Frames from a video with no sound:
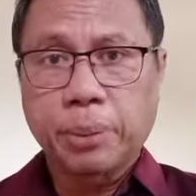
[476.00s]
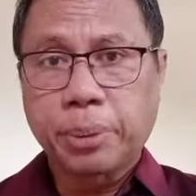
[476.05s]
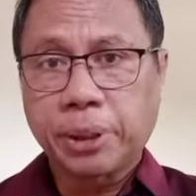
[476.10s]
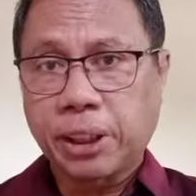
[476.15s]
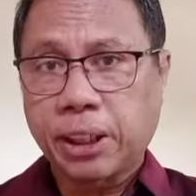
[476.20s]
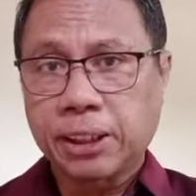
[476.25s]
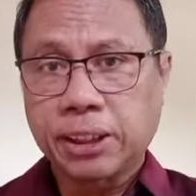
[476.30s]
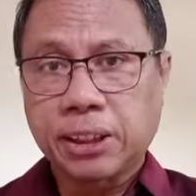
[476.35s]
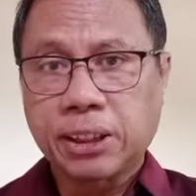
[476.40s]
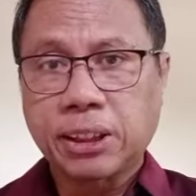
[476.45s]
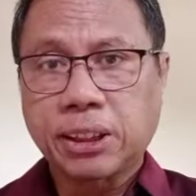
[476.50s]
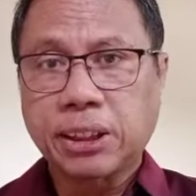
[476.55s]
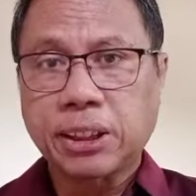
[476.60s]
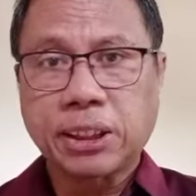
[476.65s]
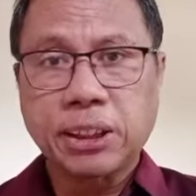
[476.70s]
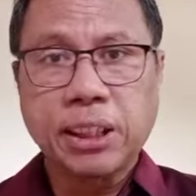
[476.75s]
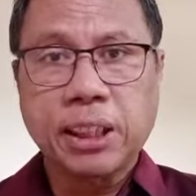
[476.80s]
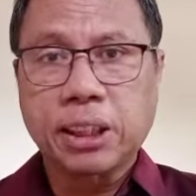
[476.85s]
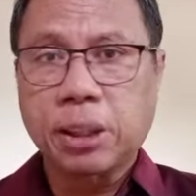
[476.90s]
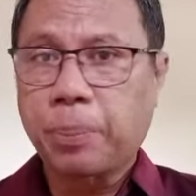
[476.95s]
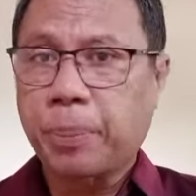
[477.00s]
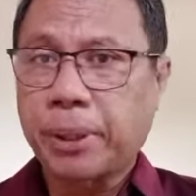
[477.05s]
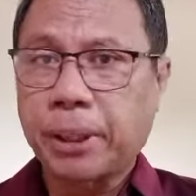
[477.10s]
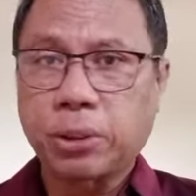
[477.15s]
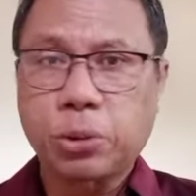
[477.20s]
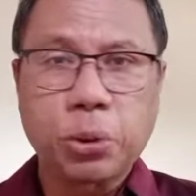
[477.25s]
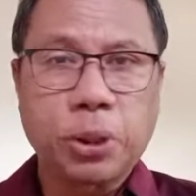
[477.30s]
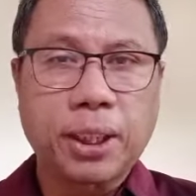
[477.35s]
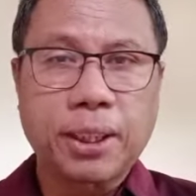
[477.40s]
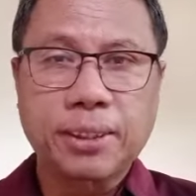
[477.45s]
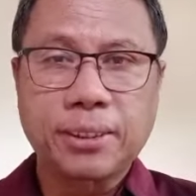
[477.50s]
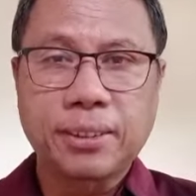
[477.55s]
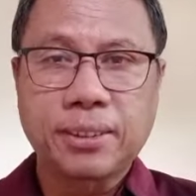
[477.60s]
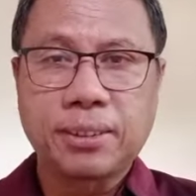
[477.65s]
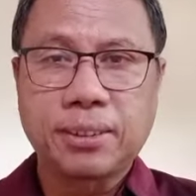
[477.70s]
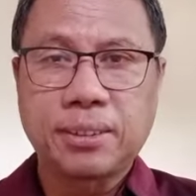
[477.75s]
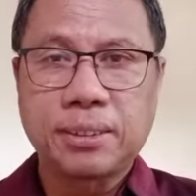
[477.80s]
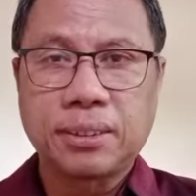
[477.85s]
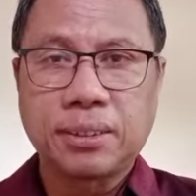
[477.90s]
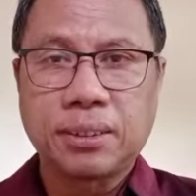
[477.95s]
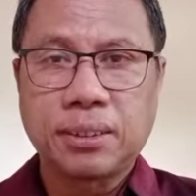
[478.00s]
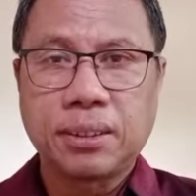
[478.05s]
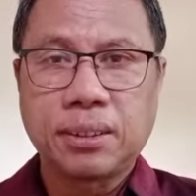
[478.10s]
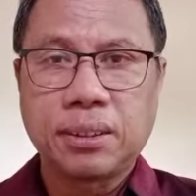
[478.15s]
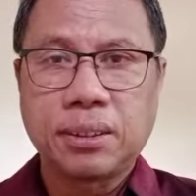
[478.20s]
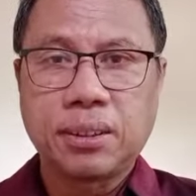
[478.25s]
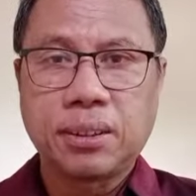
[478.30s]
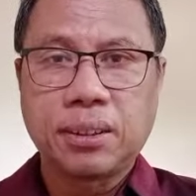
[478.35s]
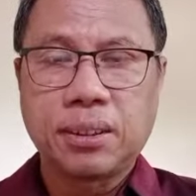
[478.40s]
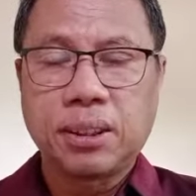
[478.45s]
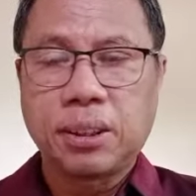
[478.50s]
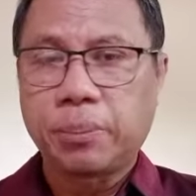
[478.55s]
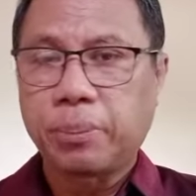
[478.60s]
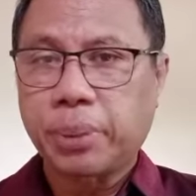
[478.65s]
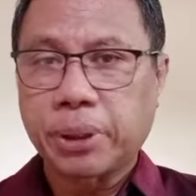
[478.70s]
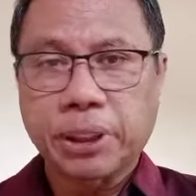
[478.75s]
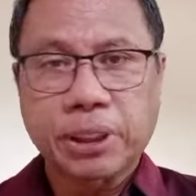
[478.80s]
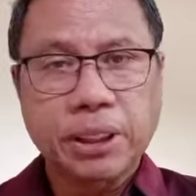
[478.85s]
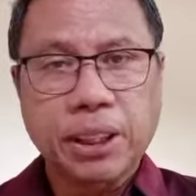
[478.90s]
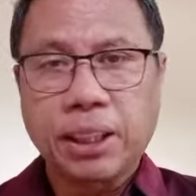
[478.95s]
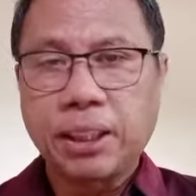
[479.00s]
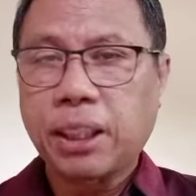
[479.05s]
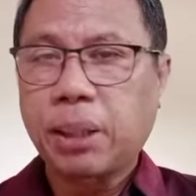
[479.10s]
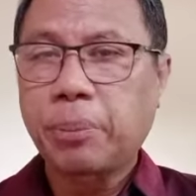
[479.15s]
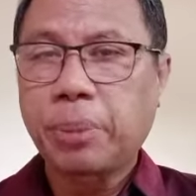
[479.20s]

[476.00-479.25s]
berarti setia kepada Tuhan. Percaya